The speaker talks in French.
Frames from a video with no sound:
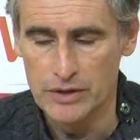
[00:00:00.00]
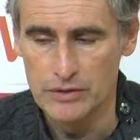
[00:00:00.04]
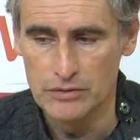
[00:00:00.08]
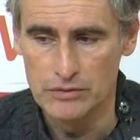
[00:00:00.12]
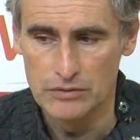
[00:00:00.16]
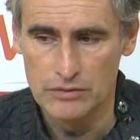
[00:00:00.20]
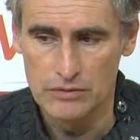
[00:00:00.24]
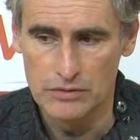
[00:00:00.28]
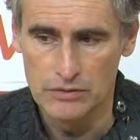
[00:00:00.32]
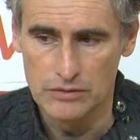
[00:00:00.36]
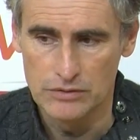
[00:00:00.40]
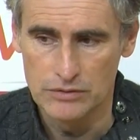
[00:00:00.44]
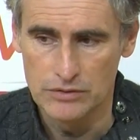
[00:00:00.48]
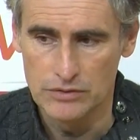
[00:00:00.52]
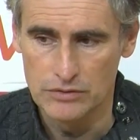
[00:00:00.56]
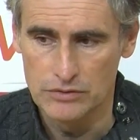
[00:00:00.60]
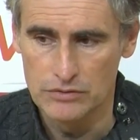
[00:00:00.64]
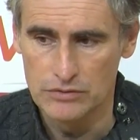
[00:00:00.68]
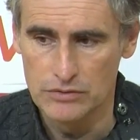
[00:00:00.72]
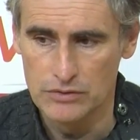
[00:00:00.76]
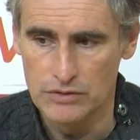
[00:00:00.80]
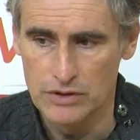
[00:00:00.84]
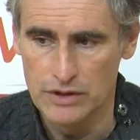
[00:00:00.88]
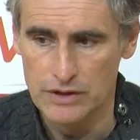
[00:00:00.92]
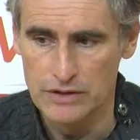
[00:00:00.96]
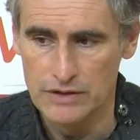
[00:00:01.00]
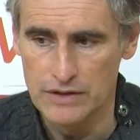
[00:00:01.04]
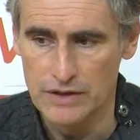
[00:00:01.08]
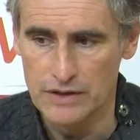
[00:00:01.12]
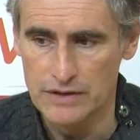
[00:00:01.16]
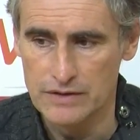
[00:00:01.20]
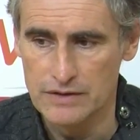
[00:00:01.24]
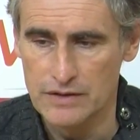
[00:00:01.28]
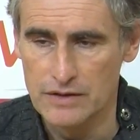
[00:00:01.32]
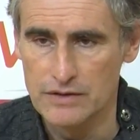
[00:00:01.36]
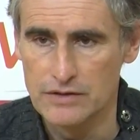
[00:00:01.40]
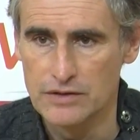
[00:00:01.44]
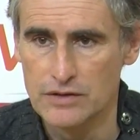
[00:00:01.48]
Donc, ce, qui est
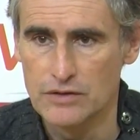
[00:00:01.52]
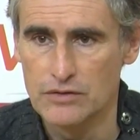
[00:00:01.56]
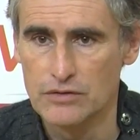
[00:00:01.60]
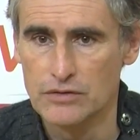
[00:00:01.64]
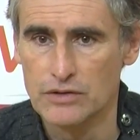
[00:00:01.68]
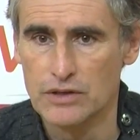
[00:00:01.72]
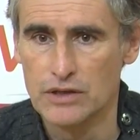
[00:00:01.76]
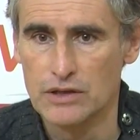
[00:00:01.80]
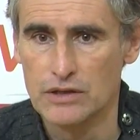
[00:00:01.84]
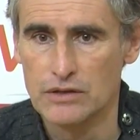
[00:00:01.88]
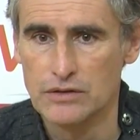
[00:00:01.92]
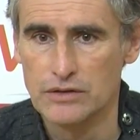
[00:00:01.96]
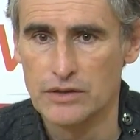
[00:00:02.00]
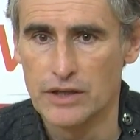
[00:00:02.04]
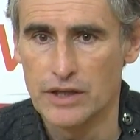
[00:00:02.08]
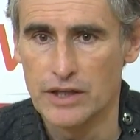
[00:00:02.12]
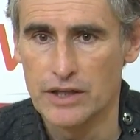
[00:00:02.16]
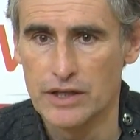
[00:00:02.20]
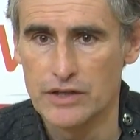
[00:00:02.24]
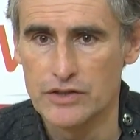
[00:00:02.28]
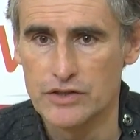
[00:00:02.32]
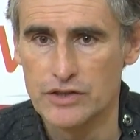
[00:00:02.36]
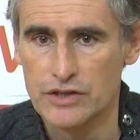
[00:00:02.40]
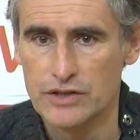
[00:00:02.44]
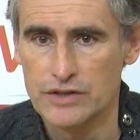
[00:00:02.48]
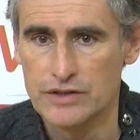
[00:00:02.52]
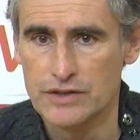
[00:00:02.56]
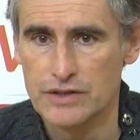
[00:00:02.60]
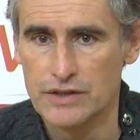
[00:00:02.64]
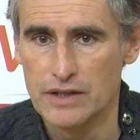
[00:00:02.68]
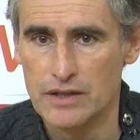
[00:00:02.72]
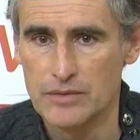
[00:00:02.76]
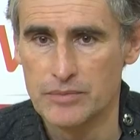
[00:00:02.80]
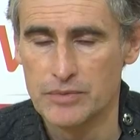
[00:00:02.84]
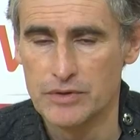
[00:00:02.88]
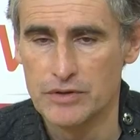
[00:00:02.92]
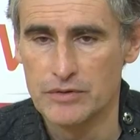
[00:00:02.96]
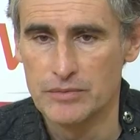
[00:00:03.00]
intéressant, c'est qu'on a réagi assez
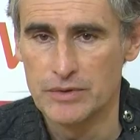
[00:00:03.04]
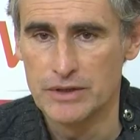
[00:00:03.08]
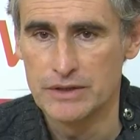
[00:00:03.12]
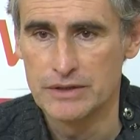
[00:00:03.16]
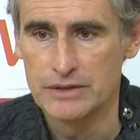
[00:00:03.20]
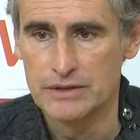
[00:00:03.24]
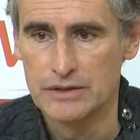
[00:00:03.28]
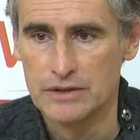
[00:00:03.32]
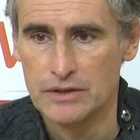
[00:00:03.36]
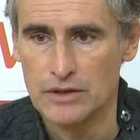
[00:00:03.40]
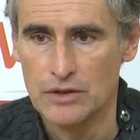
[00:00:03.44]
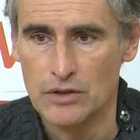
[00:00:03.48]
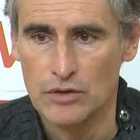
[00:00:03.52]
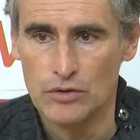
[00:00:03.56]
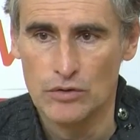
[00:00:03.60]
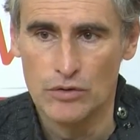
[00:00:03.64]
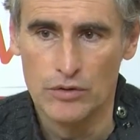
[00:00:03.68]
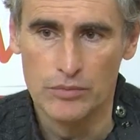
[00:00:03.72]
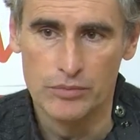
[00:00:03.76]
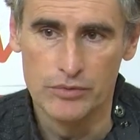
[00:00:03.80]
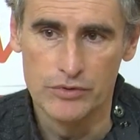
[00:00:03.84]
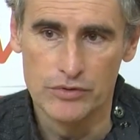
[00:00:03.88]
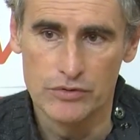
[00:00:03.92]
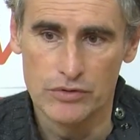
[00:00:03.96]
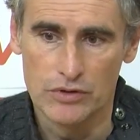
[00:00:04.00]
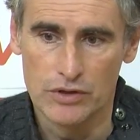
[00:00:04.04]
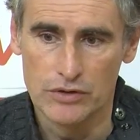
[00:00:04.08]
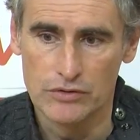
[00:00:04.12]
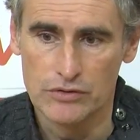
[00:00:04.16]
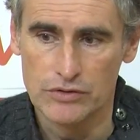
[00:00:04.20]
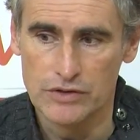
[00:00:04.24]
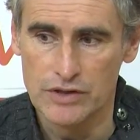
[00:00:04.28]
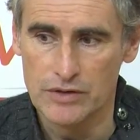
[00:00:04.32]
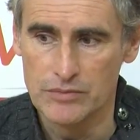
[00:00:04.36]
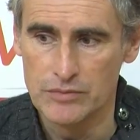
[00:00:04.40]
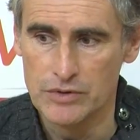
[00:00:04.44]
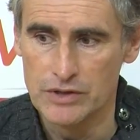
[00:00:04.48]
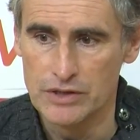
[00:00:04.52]
rapidement puis sur la
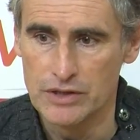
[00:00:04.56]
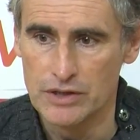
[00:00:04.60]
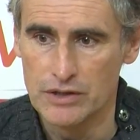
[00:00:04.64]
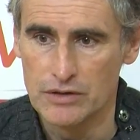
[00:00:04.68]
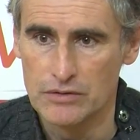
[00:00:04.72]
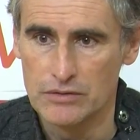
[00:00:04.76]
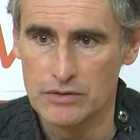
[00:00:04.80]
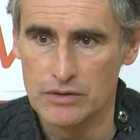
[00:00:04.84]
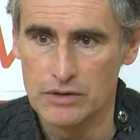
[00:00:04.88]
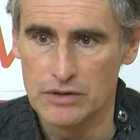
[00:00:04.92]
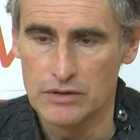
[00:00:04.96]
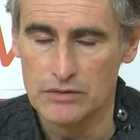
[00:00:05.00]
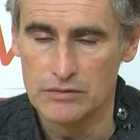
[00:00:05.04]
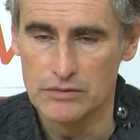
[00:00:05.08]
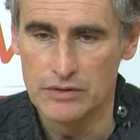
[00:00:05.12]
deuxième mi-temps,